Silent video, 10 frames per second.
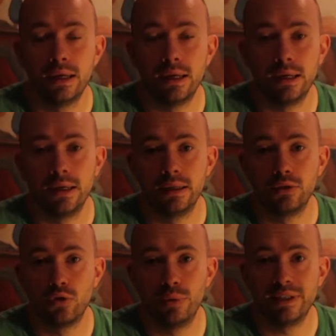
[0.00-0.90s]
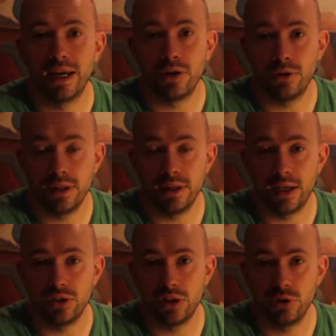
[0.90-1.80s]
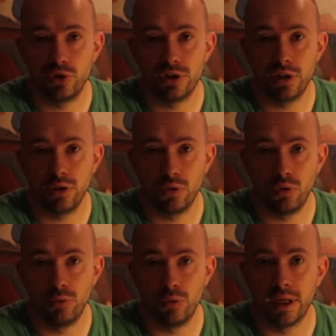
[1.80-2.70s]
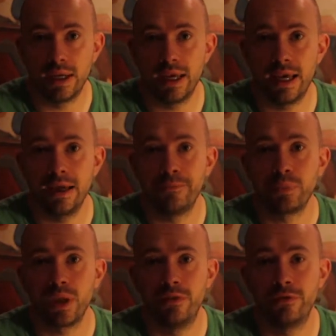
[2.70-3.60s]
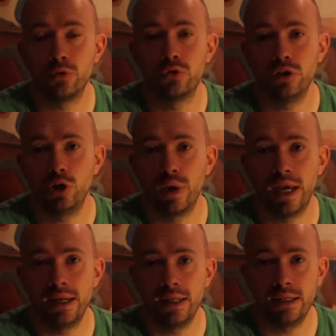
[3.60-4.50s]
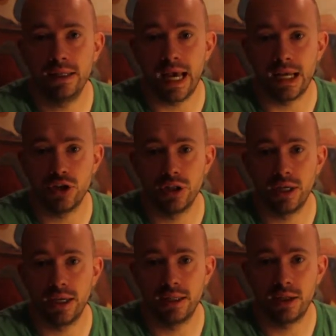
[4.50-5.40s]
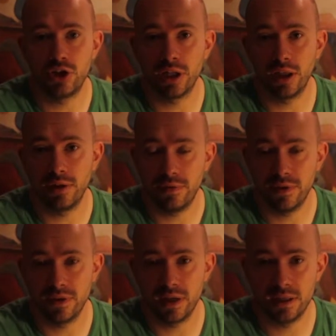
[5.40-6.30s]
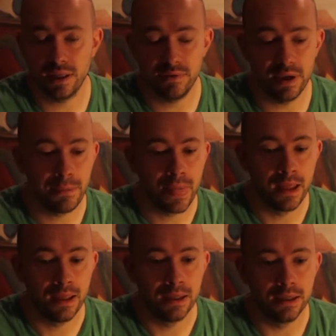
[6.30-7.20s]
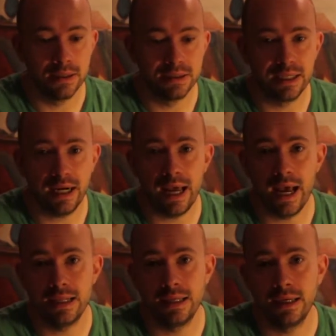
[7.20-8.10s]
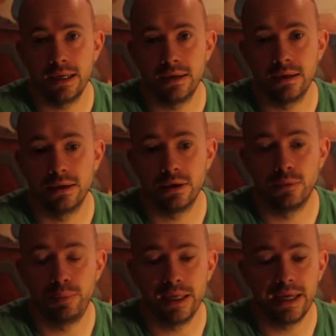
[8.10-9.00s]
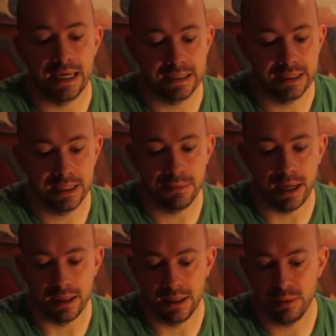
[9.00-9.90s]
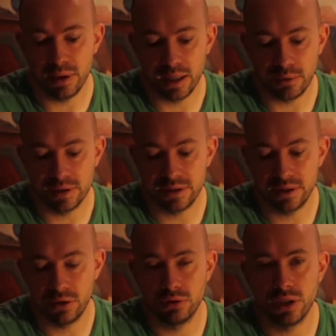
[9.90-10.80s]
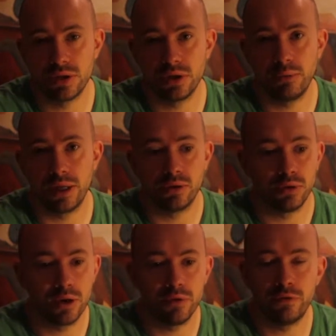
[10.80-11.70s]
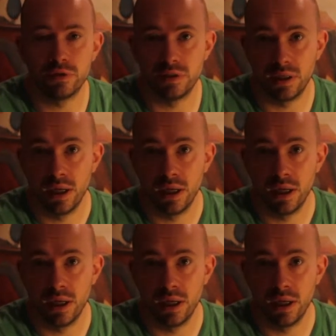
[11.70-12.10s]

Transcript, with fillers: eh, il documentario Indagine di un cittadino comune, che è il frutto di due anni di indagini e di ricerche investigative eh, serrate, eh, complicate, ma libere da qualsiasi condizionamento che non fosse